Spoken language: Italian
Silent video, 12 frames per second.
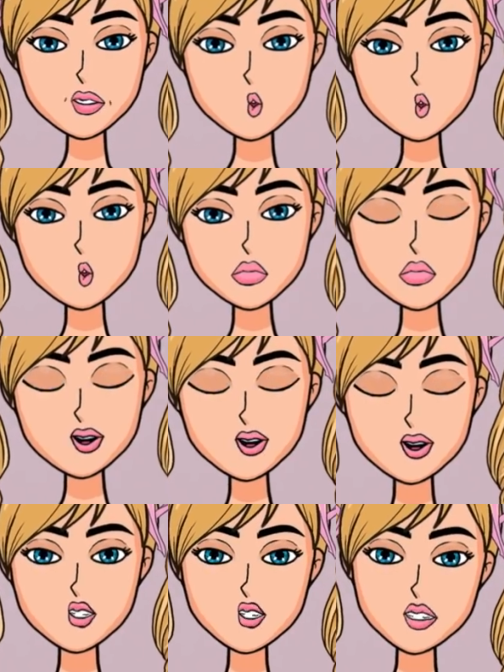Aveva delle
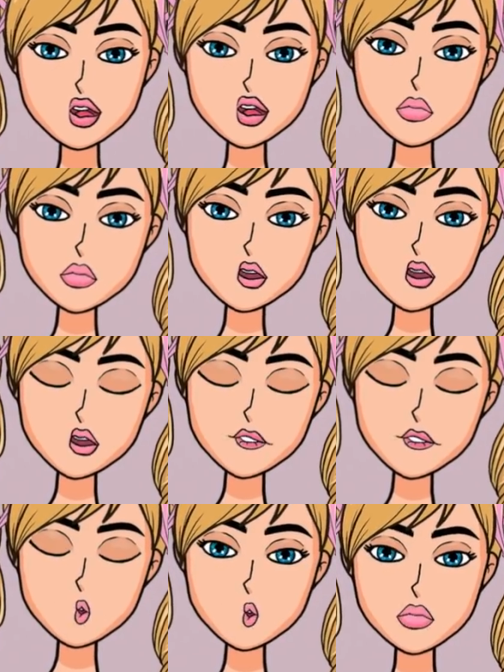spie
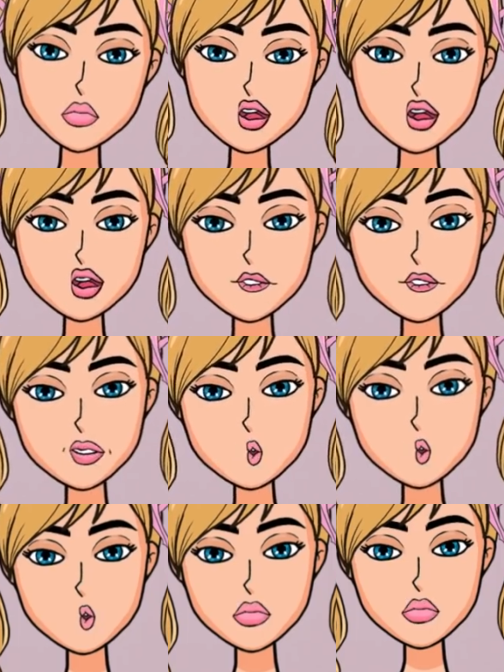ovunque. Mi sono
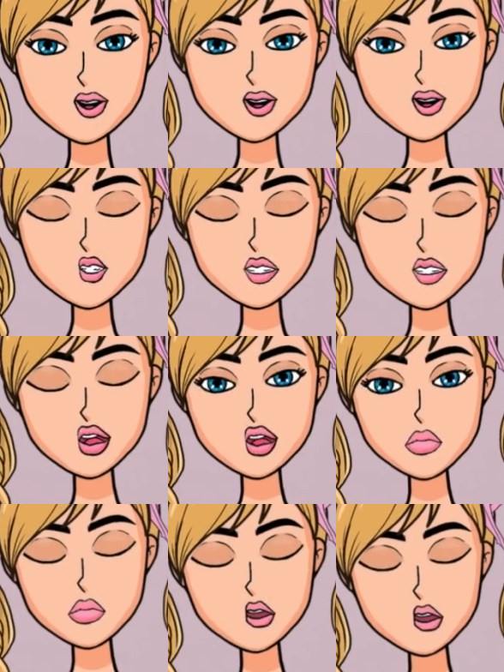arrabbiata e ho deciso di
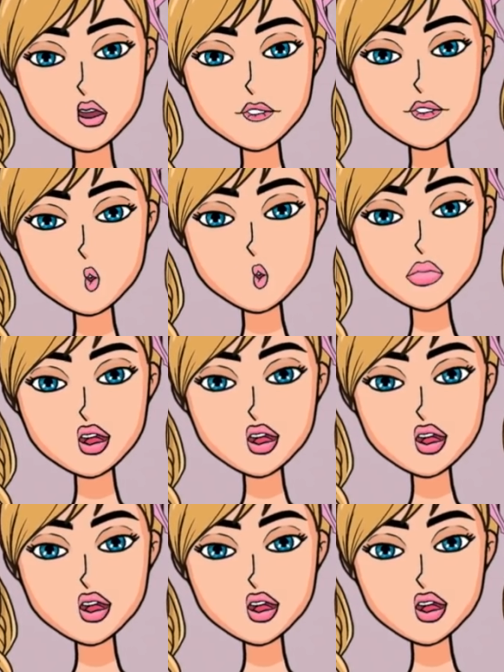non parlare più.